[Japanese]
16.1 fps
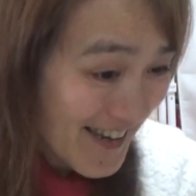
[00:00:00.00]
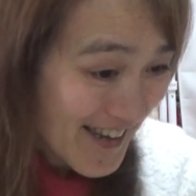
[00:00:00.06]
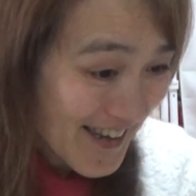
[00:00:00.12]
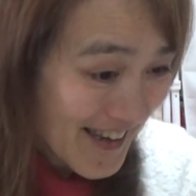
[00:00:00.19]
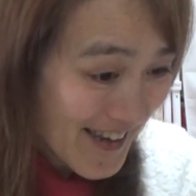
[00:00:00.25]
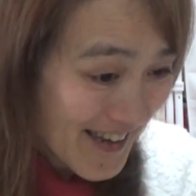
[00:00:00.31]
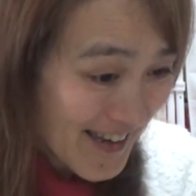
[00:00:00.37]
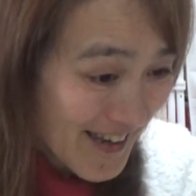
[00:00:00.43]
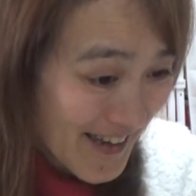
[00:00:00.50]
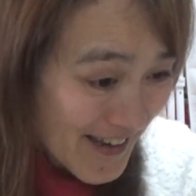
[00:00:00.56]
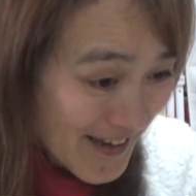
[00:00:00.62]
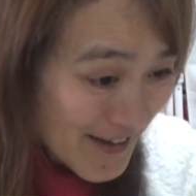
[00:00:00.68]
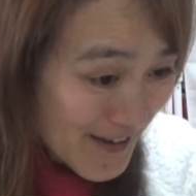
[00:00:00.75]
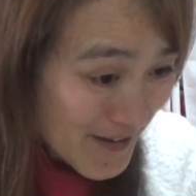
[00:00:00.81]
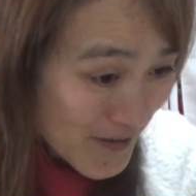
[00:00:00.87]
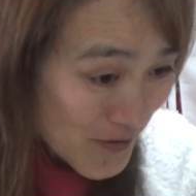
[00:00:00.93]
えー、
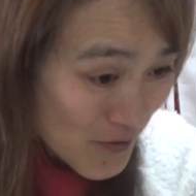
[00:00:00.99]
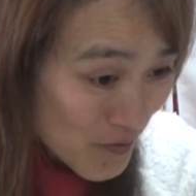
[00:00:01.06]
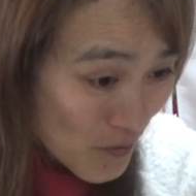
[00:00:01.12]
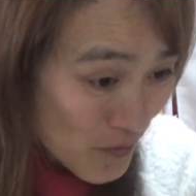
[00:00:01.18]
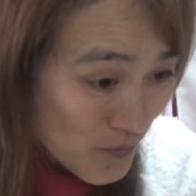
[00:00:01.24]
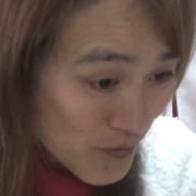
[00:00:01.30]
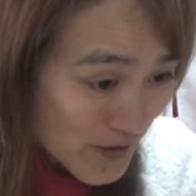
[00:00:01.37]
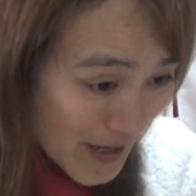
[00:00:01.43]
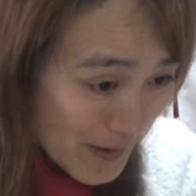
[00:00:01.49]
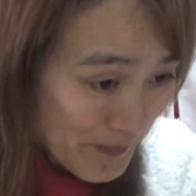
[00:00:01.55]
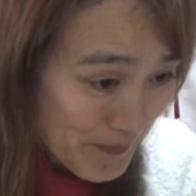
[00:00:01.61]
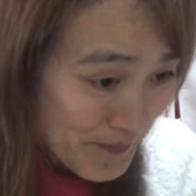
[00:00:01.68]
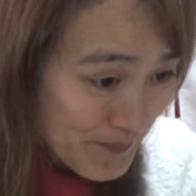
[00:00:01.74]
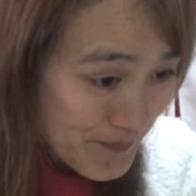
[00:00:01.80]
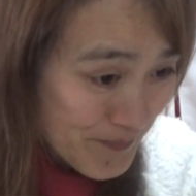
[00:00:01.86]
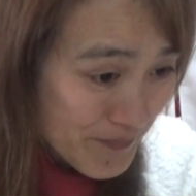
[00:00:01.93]
トムさん。
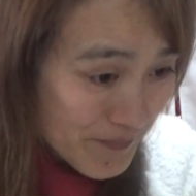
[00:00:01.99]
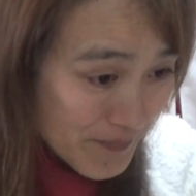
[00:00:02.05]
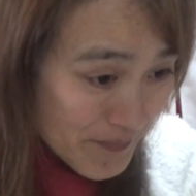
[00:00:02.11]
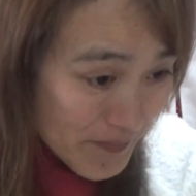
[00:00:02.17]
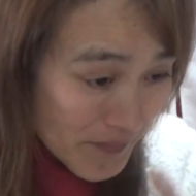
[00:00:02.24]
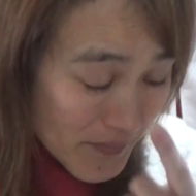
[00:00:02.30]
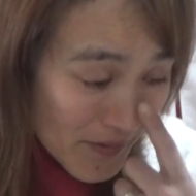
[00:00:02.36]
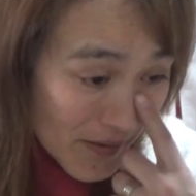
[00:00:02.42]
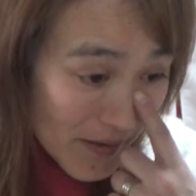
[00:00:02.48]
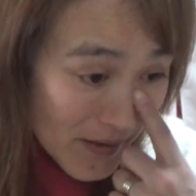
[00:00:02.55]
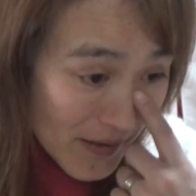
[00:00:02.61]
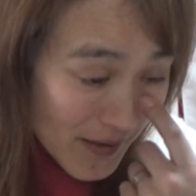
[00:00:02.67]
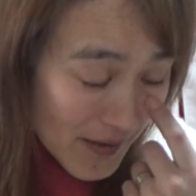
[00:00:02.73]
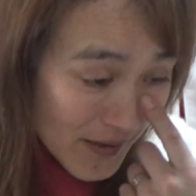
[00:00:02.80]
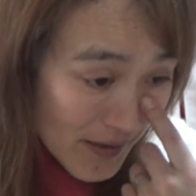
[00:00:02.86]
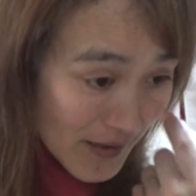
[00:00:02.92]

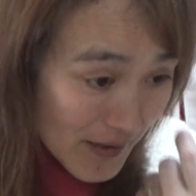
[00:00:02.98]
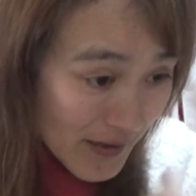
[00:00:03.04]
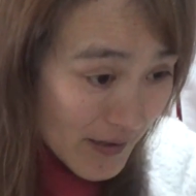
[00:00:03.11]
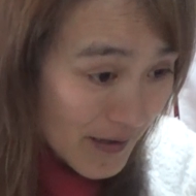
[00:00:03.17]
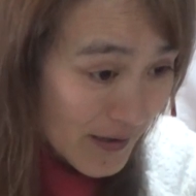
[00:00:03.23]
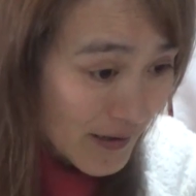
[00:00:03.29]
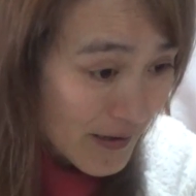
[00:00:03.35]
えー